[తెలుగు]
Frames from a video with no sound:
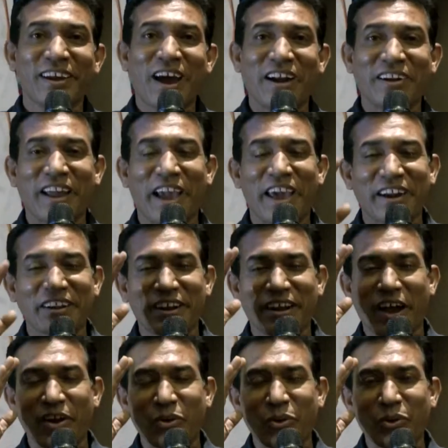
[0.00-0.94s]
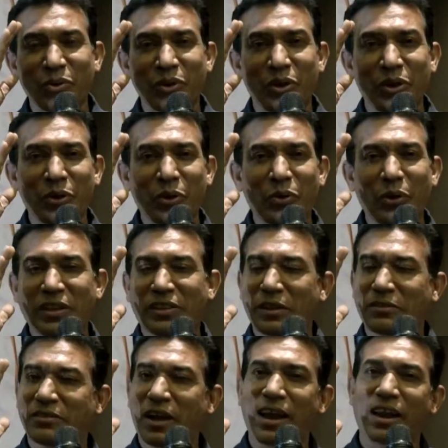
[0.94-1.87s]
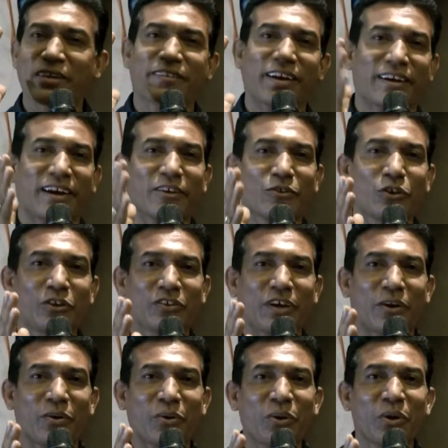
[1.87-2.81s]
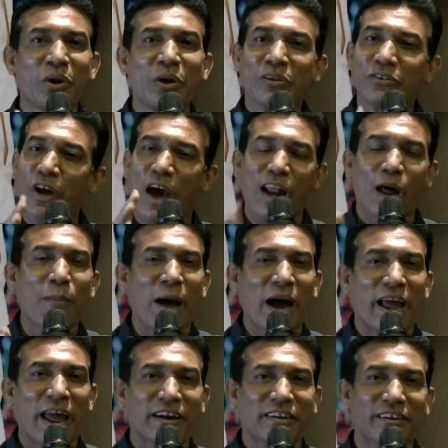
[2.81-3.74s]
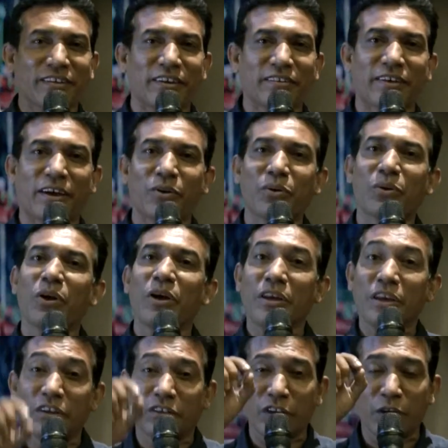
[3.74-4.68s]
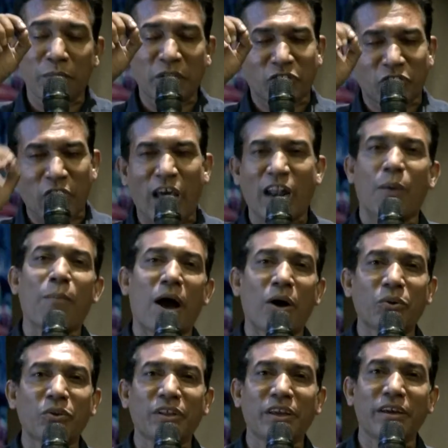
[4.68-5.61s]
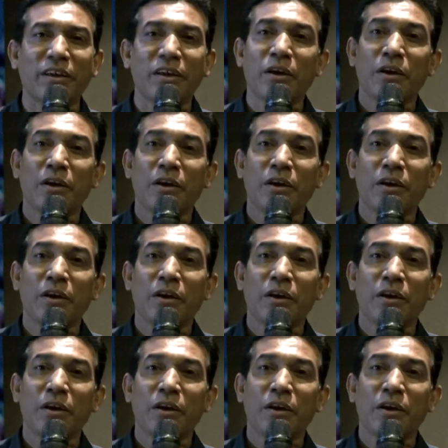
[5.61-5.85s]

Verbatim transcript: ఆ డైరెక్టర్ గారు హీరోను అయితే చాలా చక్కగా చూపించారు చాలా బాగా యాక్టింగ్ చేశారు ఈ సినిమా చాలా బాగుంది